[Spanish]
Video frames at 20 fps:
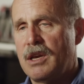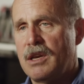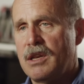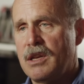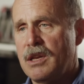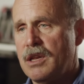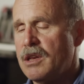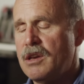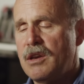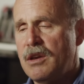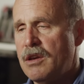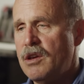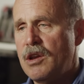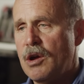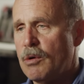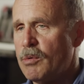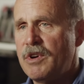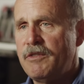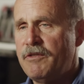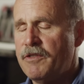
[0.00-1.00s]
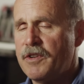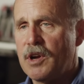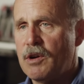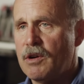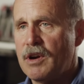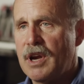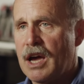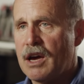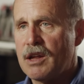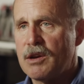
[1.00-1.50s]
Nadie reparó en su
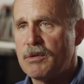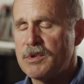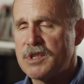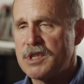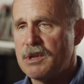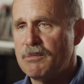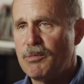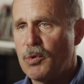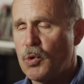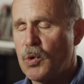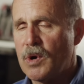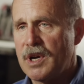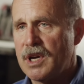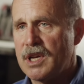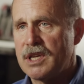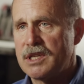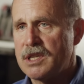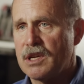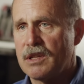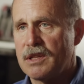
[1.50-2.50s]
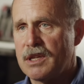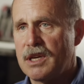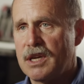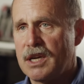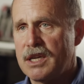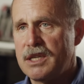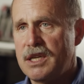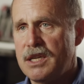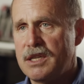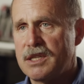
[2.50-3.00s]
importancia hasta la
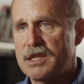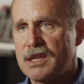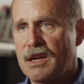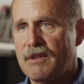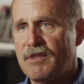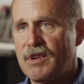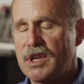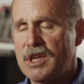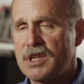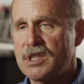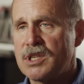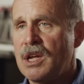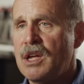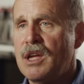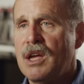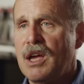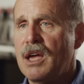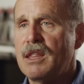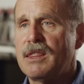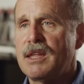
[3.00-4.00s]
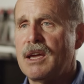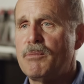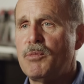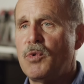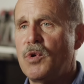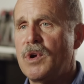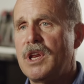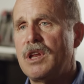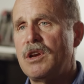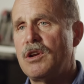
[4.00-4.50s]
década de los 70,
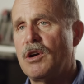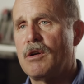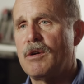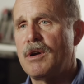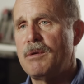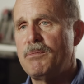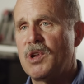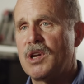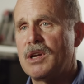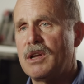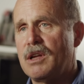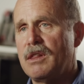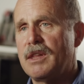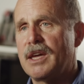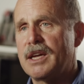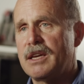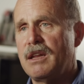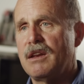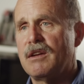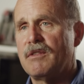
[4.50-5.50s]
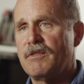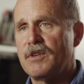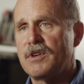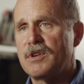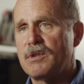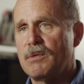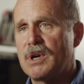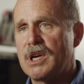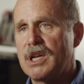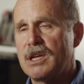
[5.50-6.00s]
cuando ya llevaba 20 años
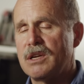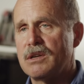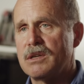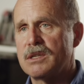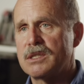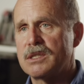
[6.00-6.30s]
recopilando